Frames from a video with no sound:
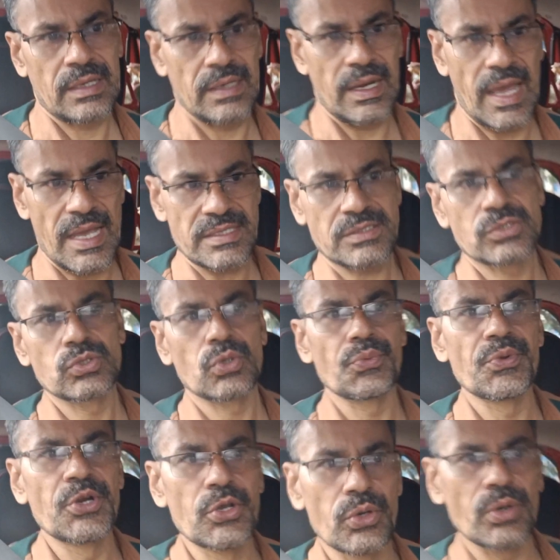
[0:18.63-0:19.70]
लास्ट जो
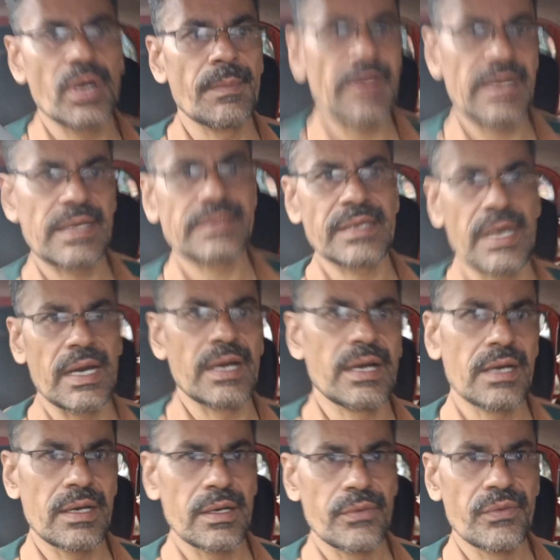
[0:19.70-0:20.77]
वीडियो हमारा था
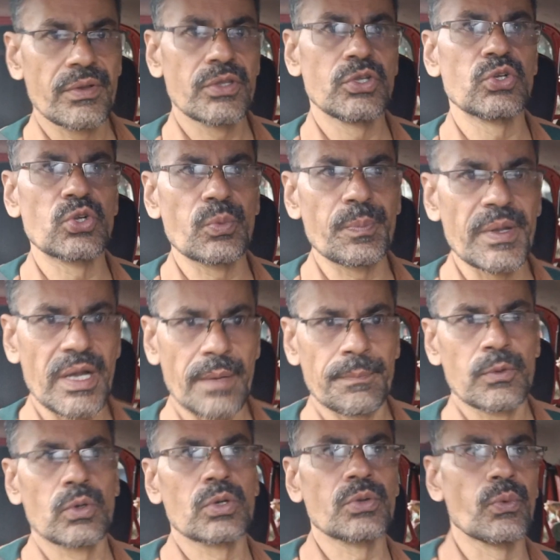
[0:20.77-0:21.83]
यूट्यूब पे
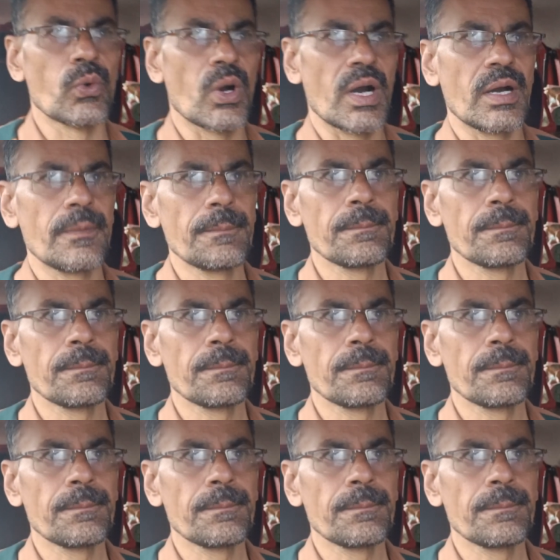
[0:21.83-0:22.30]
अपलोड हुआ